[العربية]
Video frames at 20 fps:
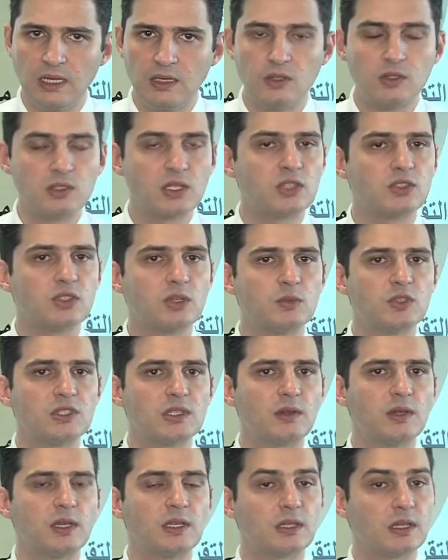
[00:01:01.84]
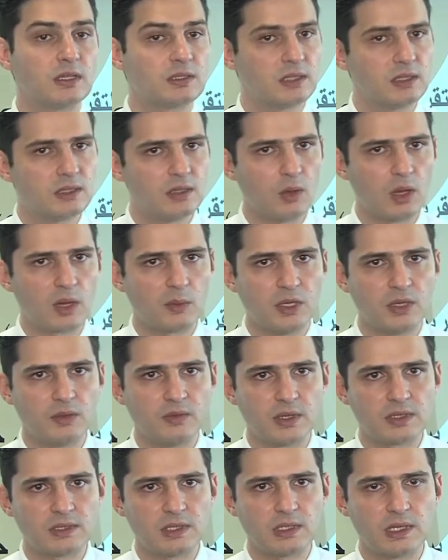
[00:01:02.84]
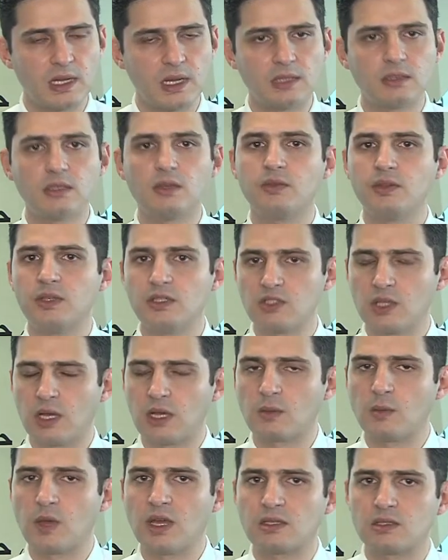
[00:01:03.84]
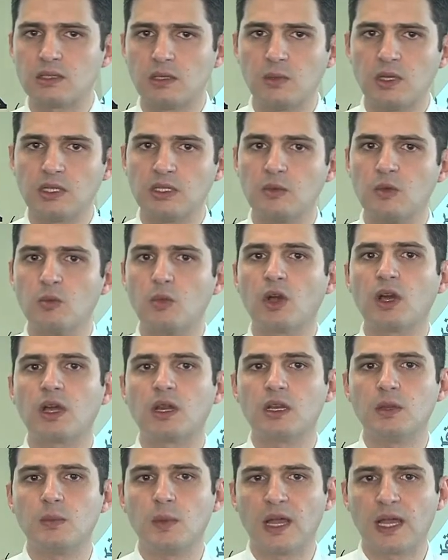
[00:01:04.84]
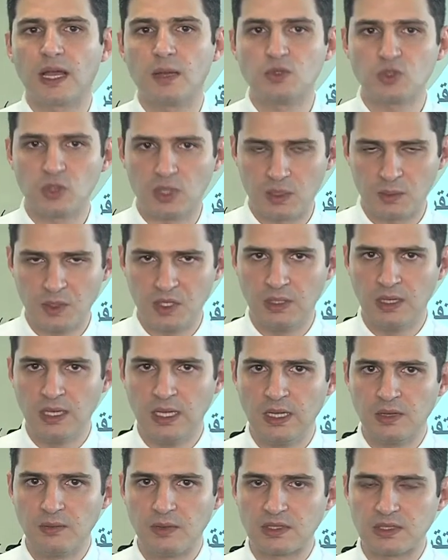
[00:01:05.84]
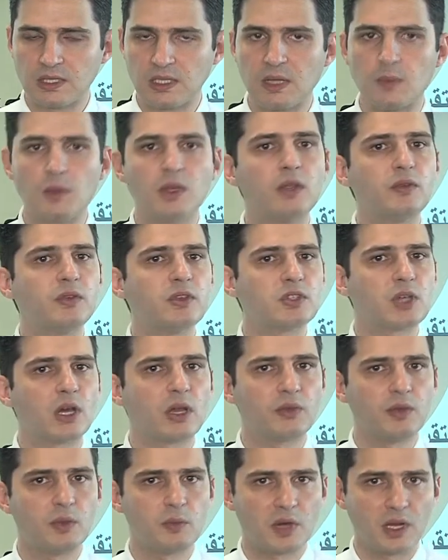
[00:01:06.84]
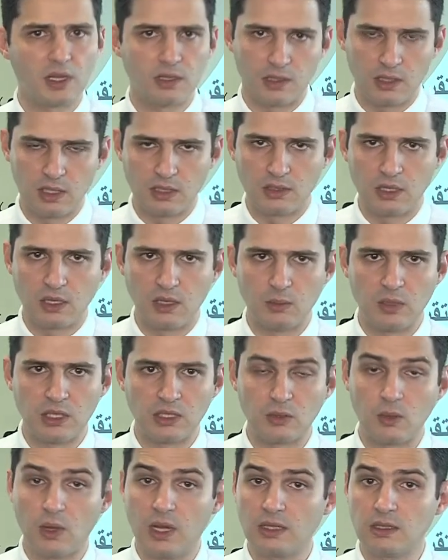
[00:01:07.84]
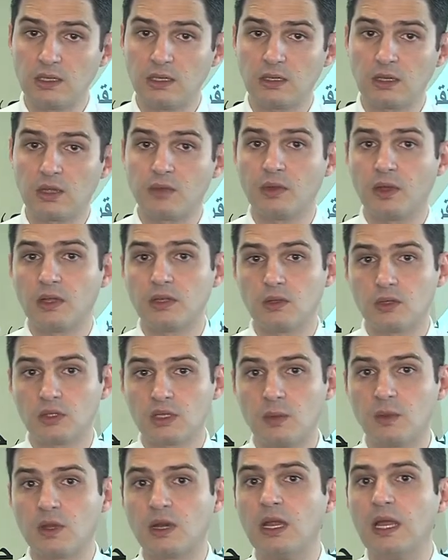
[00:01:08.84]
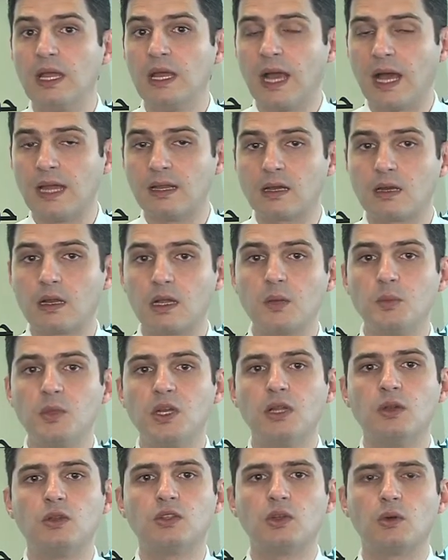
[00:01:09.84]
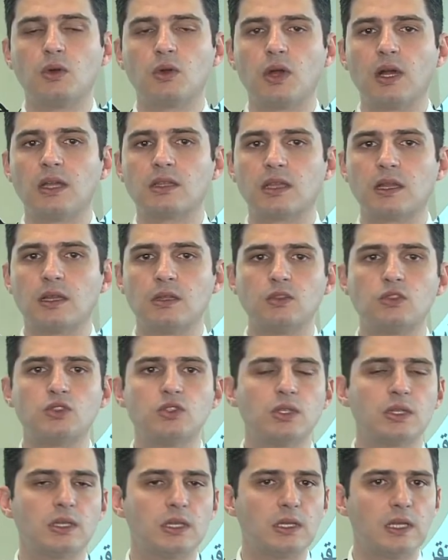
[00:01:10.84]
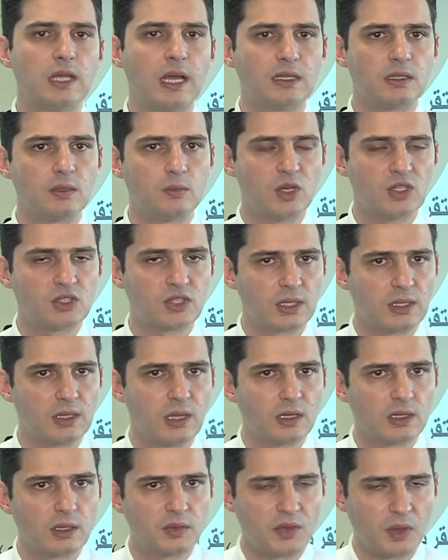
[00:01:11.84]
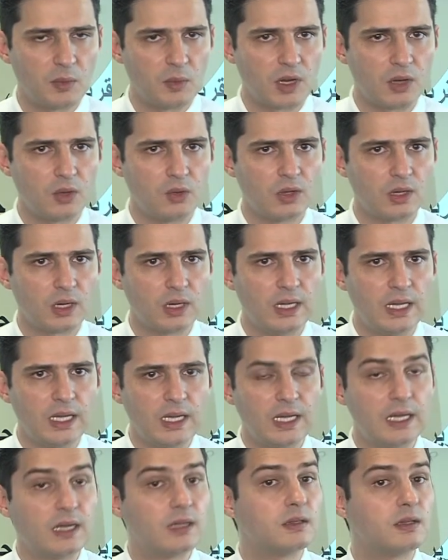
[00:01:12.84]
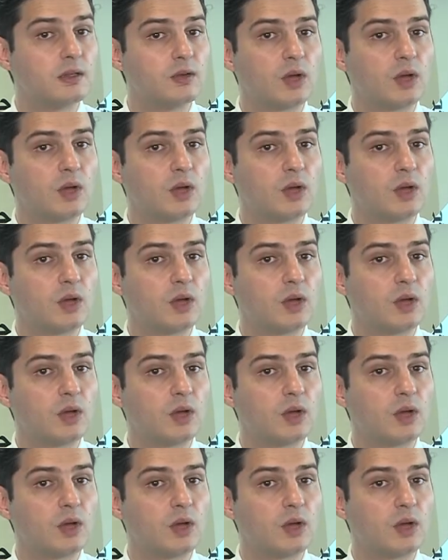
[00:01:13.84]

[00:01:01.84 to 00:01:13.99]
ليسجل مستويات 46.3 في شهر مارس الماضي بالمقارنة مع 45.8 في شهر فبراير أيضا الماضي وهذا الانخفاض يعتبر على الرغم من أنه توقعات كانت تشير إلى هذا المؤشر أن يرتفع مرة أخرى إلى